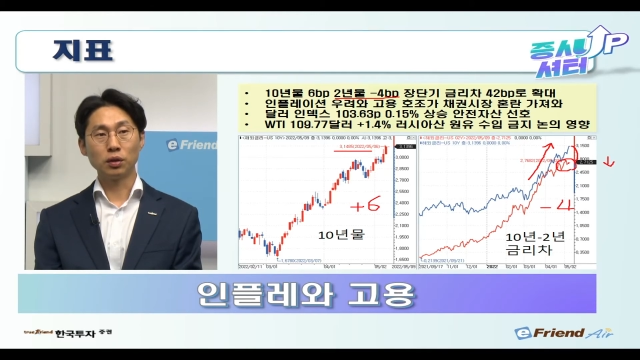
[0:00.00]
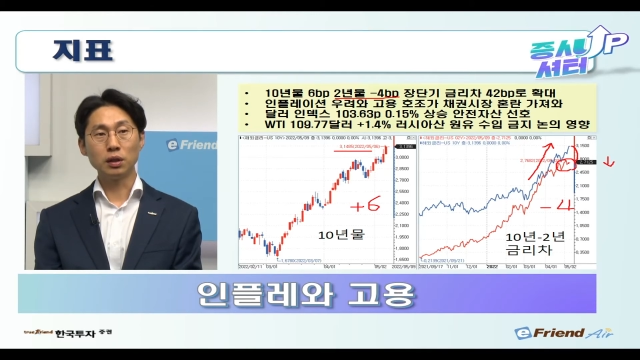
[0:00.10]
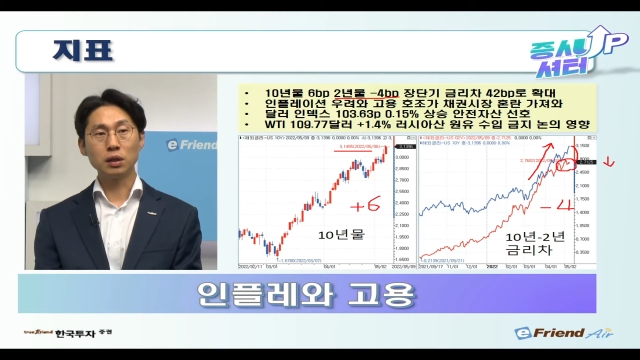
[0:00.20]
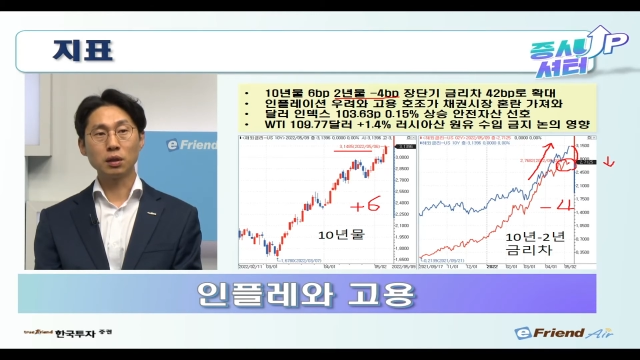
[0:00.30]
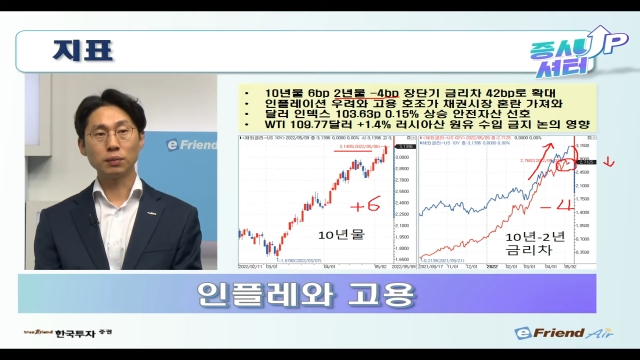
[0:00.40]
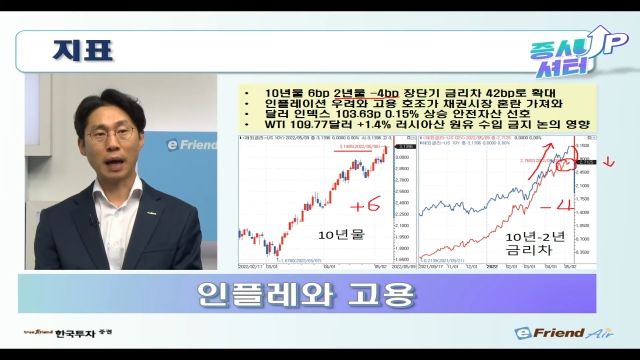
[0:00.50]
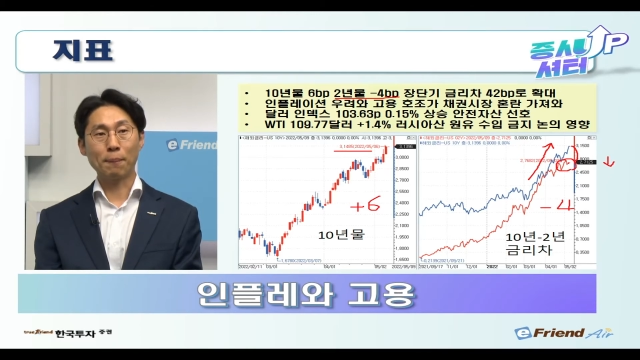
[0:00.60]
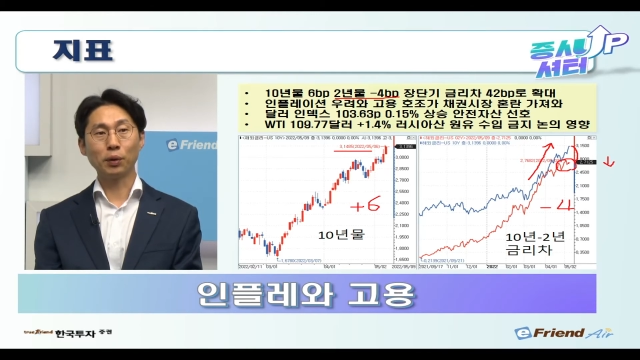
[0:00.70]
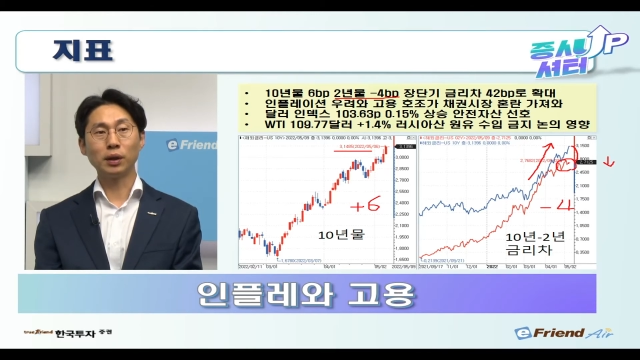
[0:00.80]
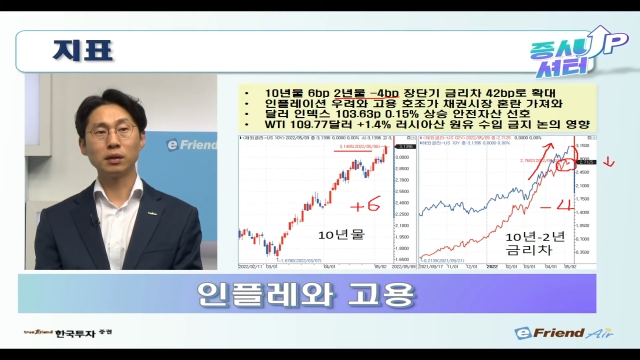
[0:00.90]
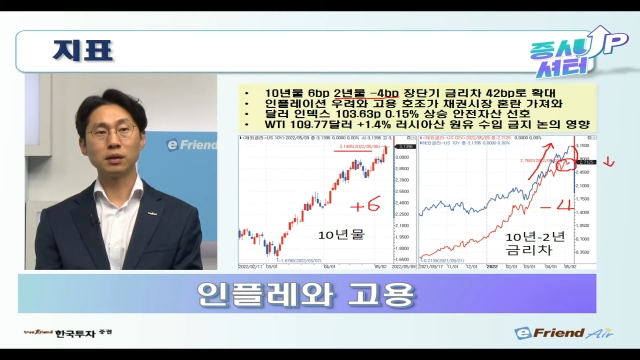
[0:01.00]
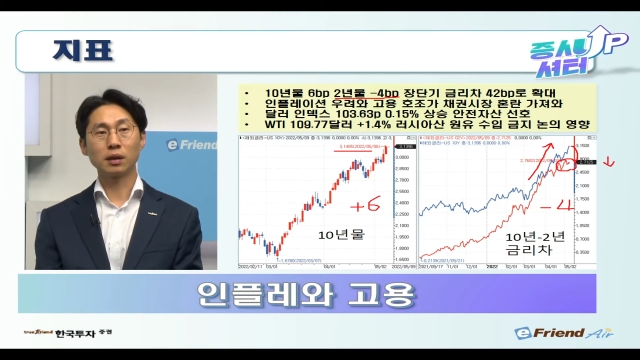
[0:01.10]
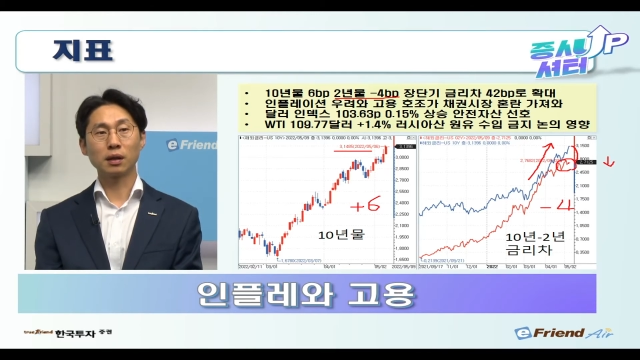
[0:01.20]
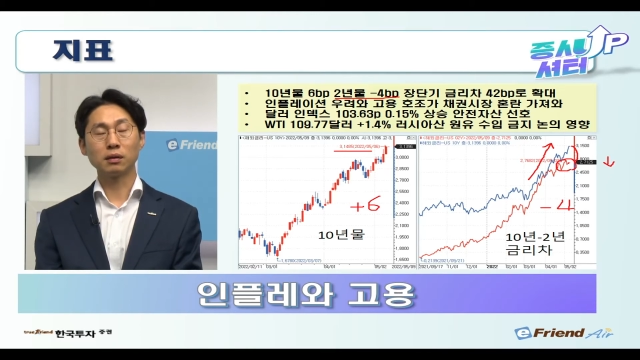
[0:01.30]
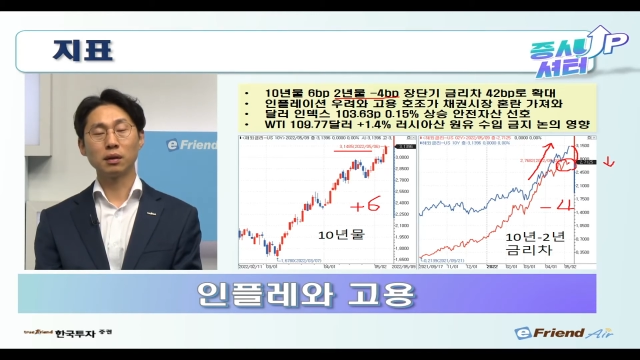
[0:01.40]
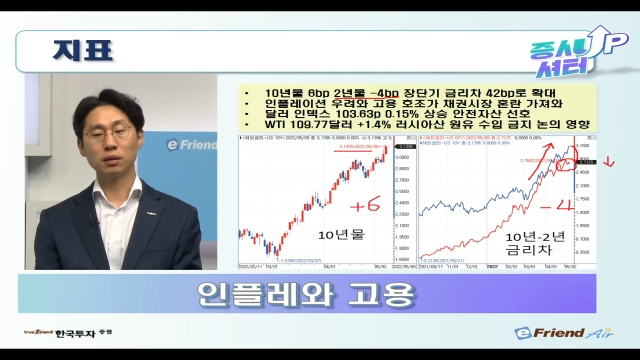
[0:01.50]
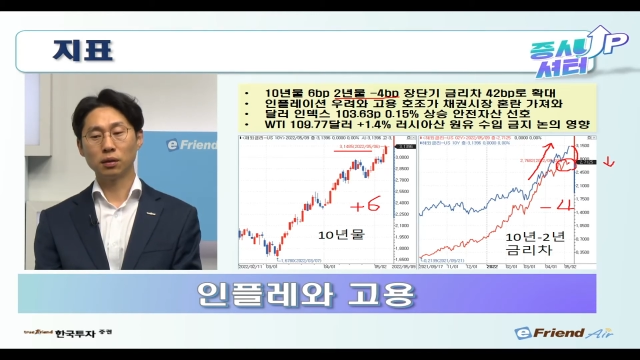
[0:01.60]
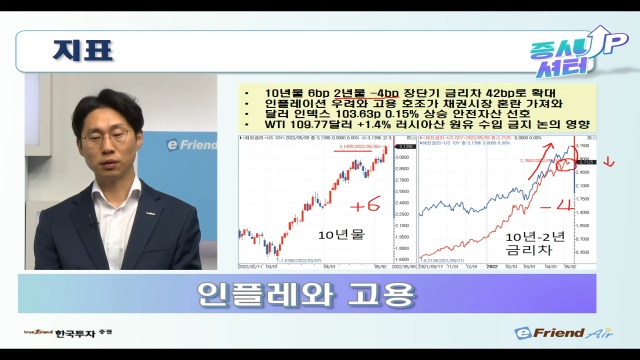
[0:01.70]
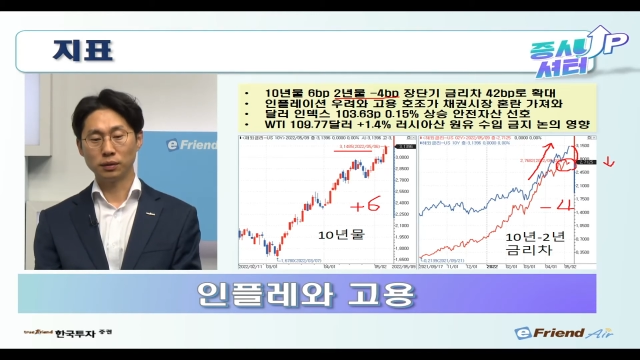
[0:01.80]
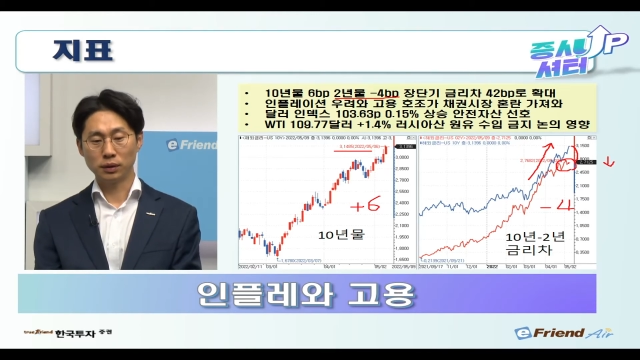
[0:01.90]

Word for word: 1.4%나 상승해서